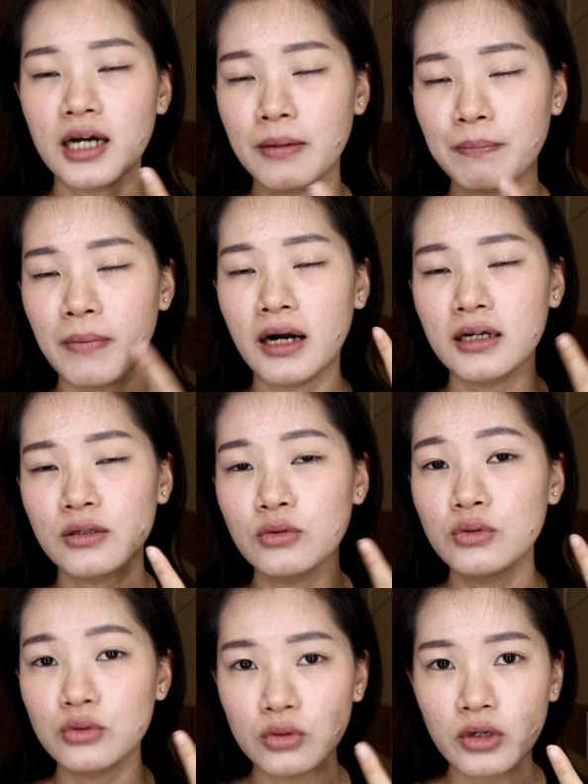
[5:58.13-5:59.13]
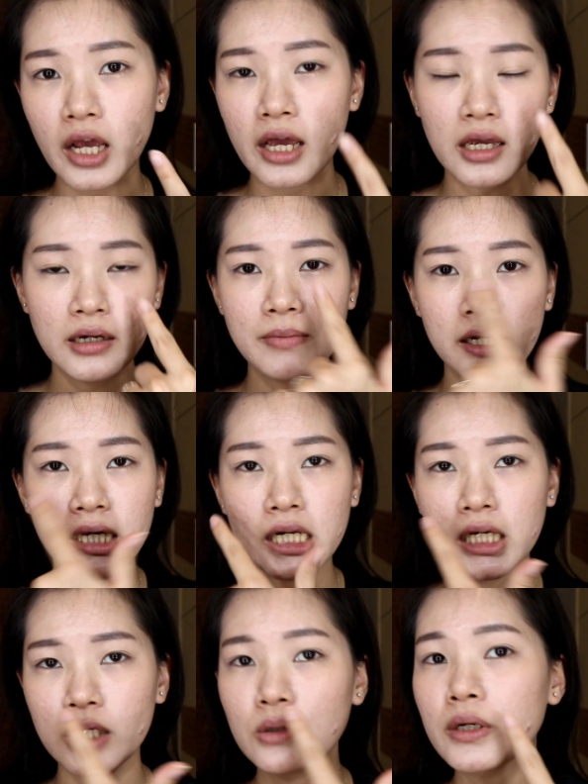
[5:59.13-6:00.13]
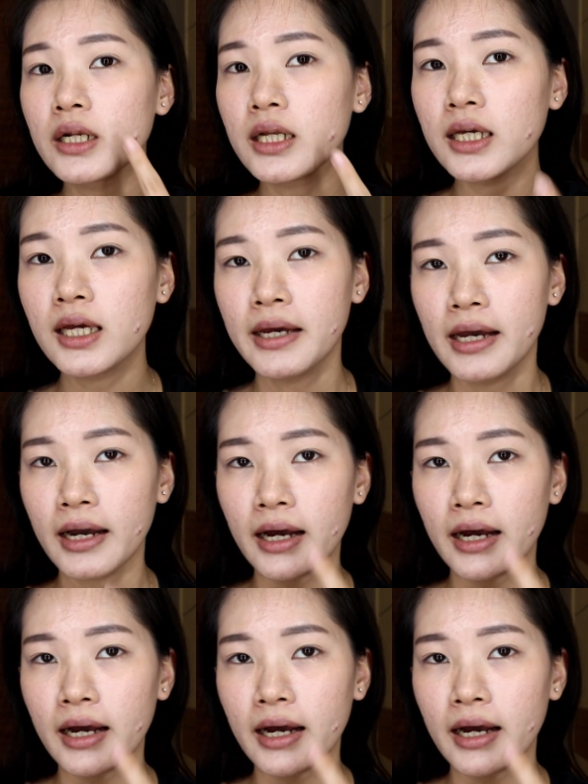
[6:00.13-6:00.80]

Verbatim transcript: gampang luntur ya yang di bagian hidung ini